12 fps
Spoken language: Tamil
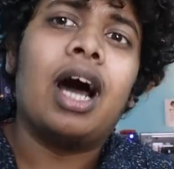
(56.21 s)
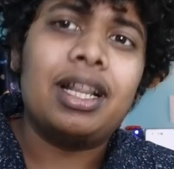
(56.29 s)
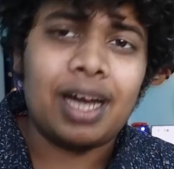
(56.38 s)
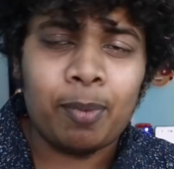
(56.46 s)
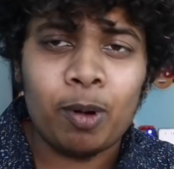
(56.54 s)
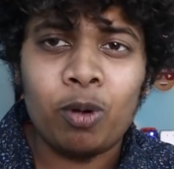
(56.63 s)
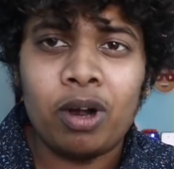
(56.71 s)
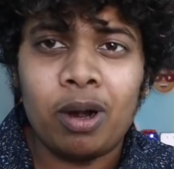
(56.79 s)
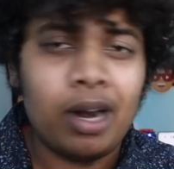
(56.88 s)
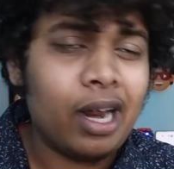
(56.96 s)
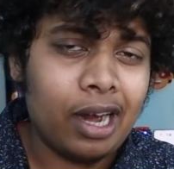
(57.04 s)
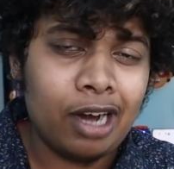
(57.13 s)
அதுக்கப்புறமும்
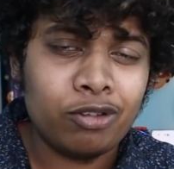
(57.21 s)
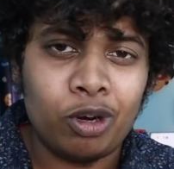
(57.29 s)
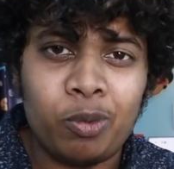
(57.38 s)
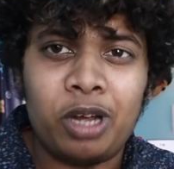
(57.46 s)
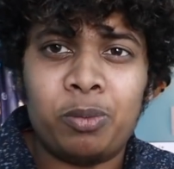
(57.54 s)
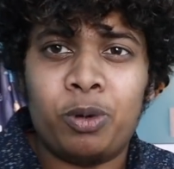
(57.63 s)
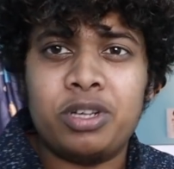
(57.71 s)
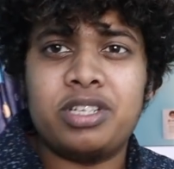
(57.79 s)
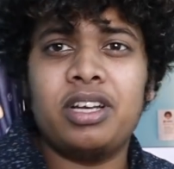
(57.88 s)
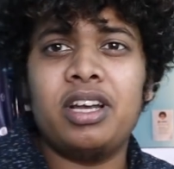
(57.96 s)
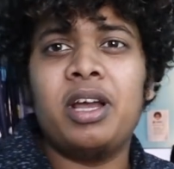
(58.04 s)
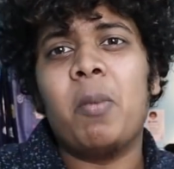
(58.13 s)
என்னால் சொல்ல முடியாமல்
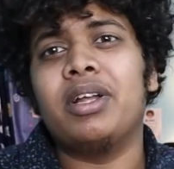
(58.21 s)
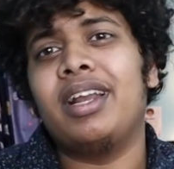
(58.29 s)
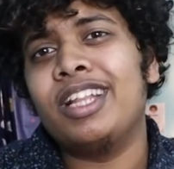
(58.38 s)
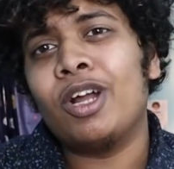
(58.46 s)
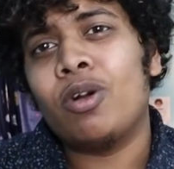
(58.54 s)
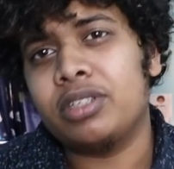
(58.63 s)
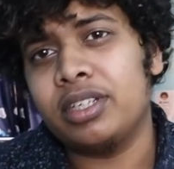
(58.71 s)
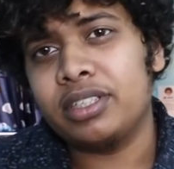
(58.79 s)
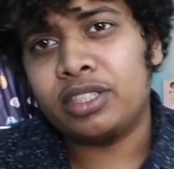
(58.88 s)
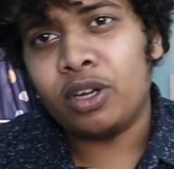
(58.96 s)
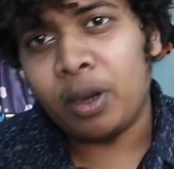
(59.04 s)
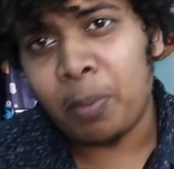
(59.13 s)
போயிடுச்சு பதில் இந்த
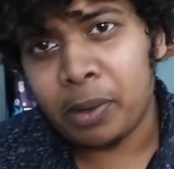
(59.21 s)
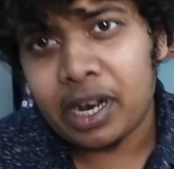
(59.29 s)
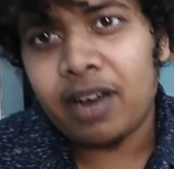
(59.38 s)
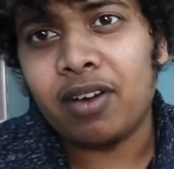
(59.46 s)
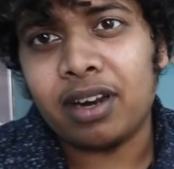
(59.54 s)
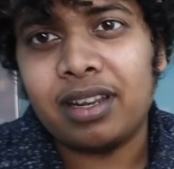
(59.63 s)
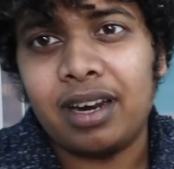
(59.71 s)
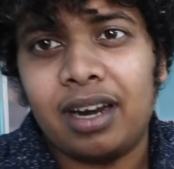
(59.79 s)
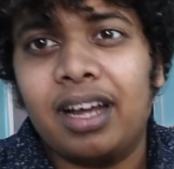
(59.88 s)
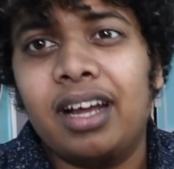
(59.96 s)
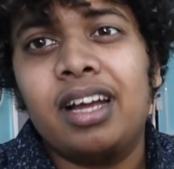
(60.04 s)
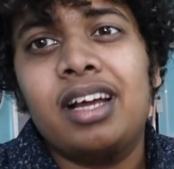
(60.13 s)
கொஷின்ஸ் ரிப்பீட்டடாக
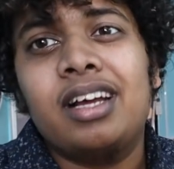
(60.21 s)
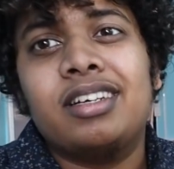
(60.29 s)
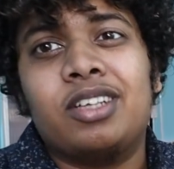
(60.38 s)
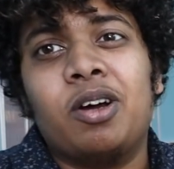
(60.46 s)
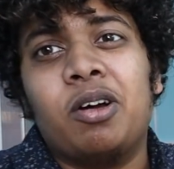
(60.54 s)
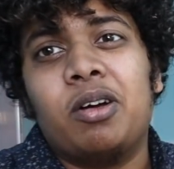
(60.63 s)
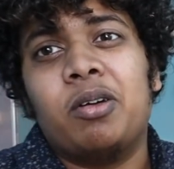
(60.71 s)
வர்றதுனால ஸோ